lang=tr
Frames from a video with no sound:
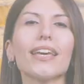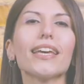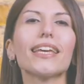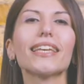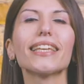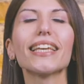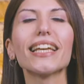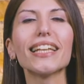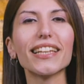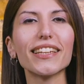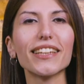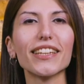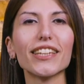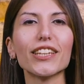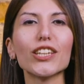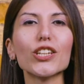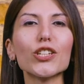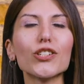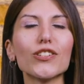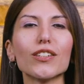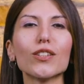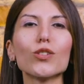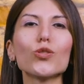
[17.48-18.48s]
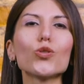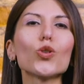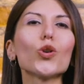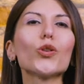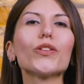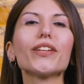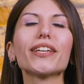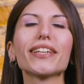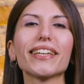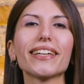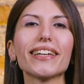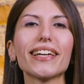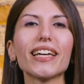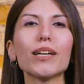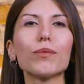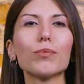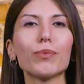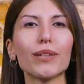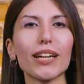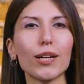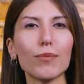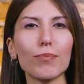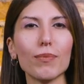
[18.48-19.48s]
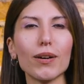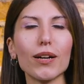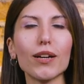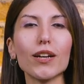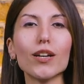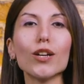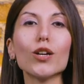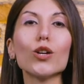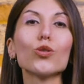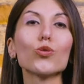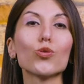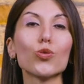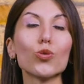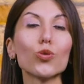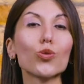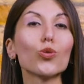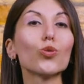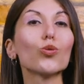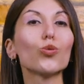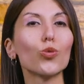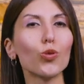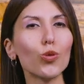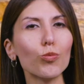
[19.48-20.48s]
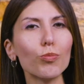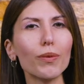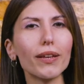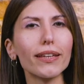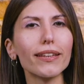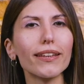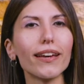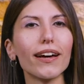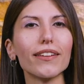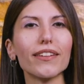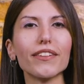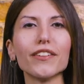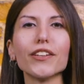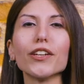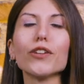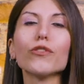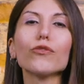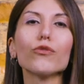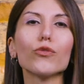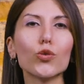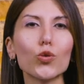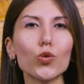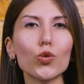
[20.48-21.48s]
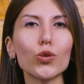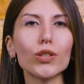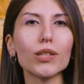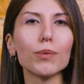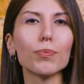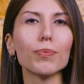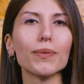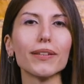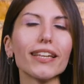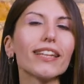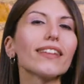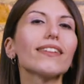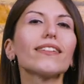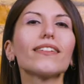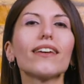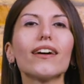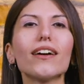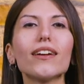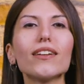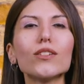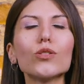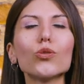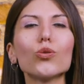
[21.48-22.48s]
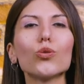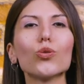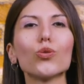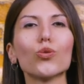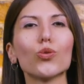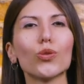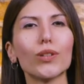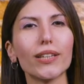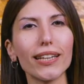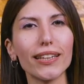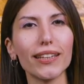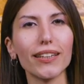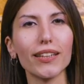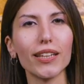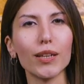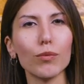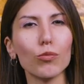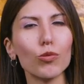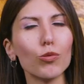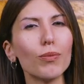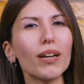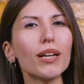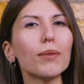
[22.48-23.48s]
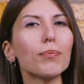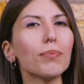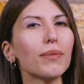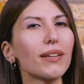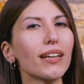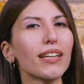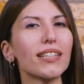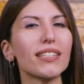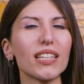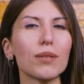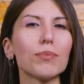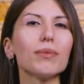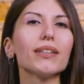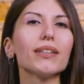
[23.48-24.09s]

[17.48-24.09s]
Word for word: Gelinlik işini son dakikaya bırakma. Çünkü düğün mekanına, vücut tipine, tarzına uygun gelinliği bulmak biraz zaman